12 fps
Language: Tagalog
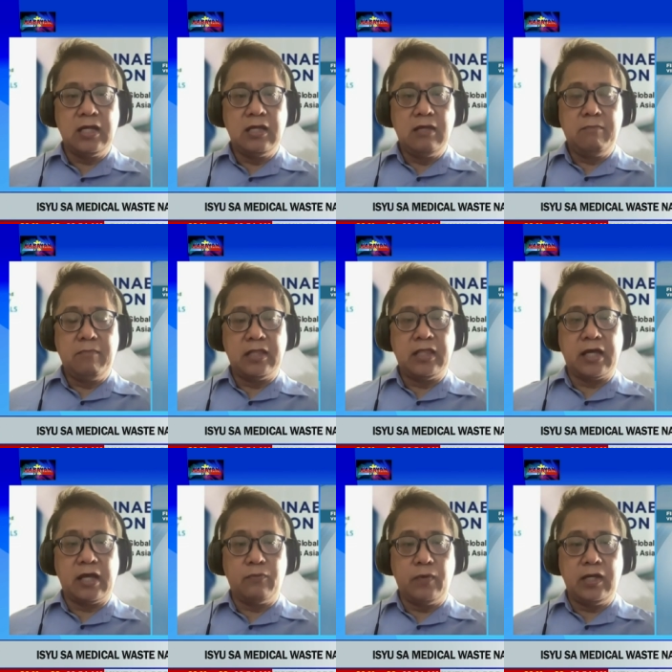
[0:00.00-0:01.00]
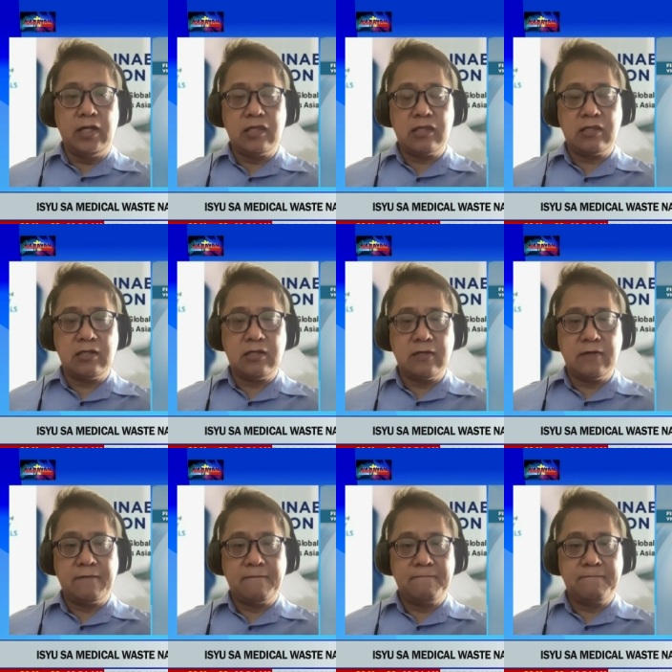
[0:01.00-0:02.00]
medical waste.
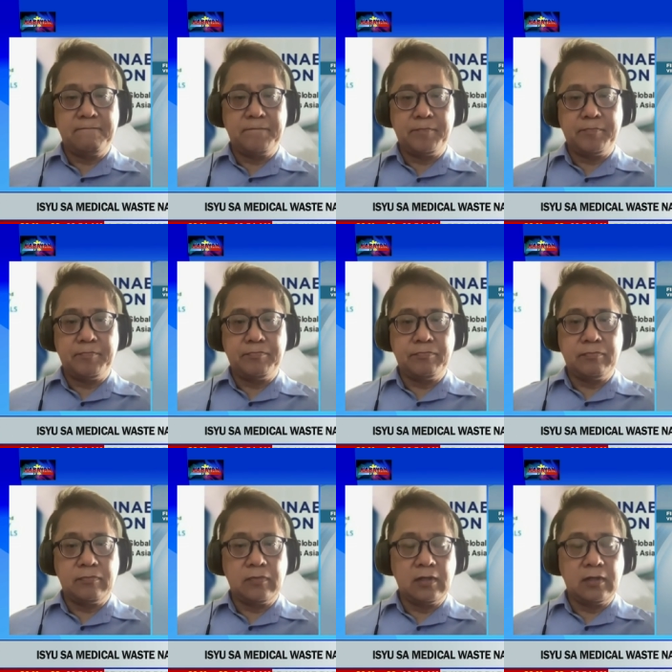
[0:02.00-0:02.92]
Thank you po. Thank you po uh,